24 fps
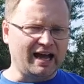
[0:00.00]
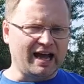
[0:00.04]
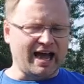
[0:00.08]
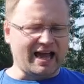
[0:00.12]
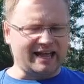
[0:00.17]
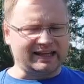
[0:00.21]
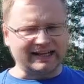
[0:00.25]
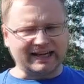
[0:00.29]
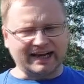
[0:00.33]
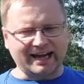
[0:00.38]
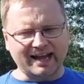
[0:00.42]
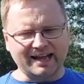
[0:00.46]

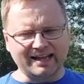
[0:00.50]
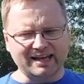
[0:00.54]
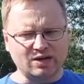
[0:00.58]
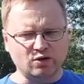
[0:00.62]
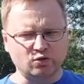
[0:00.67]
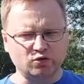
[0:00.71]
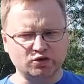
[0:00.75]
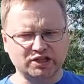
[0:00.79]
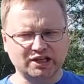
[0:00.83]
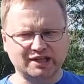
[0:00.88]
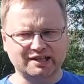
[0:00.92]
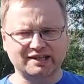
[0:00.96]
A taka
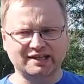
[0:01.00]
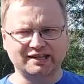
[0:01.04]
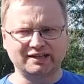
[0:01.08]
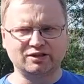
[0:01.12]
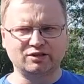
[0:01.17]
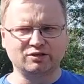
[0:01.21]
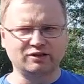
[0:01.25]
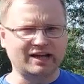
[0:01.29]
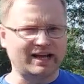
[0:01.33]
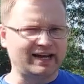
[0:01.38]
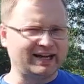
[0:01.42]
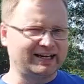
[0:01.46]

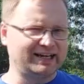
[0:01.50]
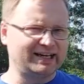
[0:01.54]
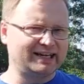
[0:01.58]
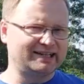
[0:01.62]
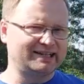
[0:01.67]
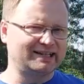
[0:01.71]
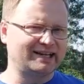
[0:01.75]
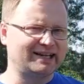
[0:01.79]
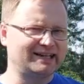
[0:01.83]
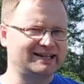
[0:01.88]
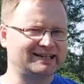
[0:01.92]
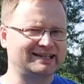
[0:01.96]
nieuzasadniona
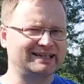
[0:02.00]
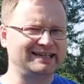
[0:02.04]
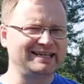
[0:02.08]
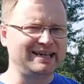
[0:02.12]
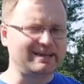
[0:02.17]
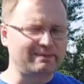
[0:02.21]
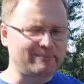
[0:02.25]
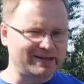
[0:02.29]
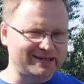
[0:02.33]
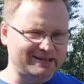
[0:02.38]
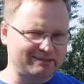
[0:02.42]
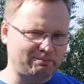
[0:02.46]
agresja jest
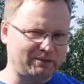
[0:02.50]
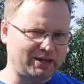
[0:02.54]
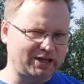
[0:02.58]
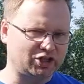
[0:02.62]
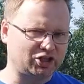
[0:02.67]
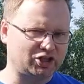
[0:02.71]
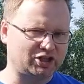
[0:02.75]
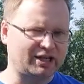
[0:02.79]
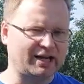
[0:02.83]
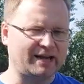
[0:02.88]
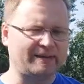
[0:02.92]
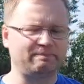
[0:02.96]

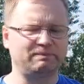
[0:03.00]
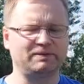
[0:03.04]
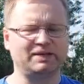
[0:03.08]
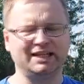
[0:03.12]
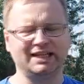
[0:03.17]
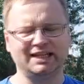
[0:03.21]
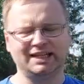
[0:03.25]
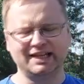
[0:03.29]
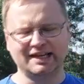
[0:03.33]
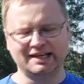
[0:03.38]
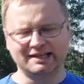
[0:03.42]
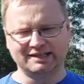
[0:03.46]
niebezpieczna
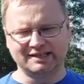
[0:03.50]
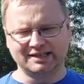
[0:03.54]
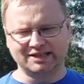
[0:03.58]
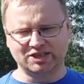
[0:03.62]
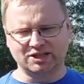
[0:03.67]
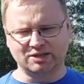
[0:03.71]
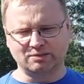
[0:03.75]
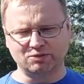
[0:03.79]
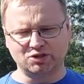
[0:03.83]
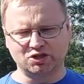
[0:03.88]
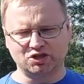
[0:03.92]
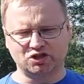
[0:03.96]
i jest
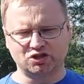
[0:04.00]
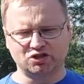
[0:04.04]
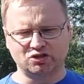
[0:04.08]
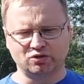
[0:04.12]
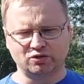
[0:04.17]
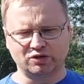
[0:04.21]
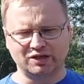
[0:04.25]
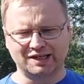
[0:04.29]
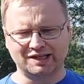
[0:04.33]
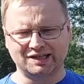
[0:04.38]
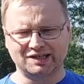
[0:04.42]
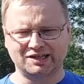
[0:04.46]
czymś,
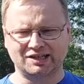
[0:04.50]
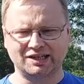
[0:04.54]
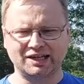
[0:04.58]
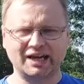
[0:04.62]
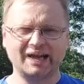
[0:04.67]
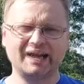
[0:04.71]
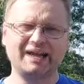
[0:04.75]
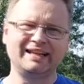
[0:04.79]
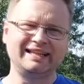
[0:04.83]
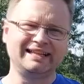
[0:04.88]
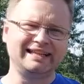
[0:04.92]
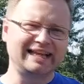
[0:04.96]
co jest
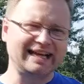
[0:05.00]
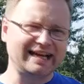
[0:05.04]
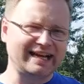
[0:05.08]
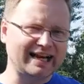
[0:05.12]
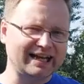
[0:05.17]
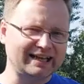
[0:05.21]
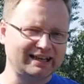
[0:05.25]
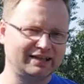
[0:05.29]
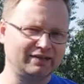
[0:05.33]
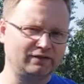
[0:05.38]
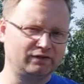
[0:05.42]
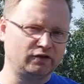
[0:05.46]

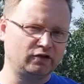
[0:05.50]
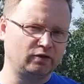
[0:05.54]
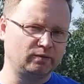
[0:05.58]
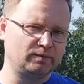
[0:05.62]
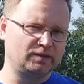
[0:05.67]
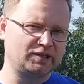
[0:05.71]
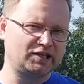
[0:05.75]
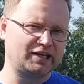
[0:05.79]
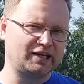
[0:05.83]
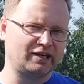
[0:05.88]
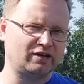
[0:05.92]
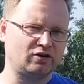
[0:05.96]
negatywną
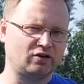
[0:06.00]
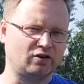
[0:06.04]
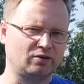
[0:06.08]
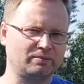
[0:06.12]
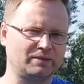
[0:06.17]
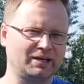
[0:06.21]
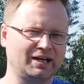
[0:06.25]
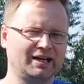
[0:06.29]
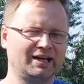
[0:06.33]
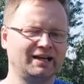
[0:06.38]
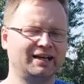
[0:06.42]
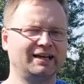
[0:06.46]

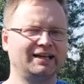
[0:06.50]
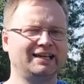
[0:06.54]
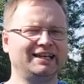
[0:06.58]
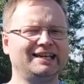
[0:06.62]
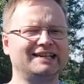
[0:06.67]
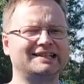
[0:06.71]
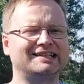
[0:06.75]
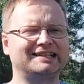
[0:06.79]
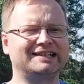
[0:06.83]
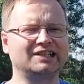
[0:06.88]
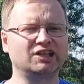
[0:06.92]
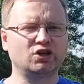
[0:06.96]
cechą i
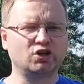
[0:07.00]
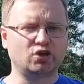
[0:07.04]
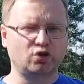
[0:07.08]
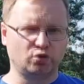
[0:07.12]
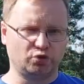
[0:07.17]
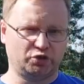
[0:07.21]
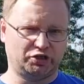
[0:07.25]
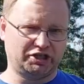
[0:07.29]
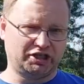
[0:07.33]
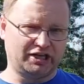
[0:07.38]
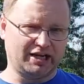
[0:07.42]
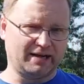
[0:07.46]
jest
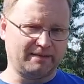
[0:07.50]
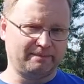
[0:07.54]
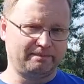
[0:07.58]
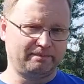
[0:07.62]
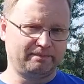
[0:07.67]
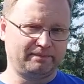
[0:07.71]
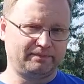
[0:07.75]
groźna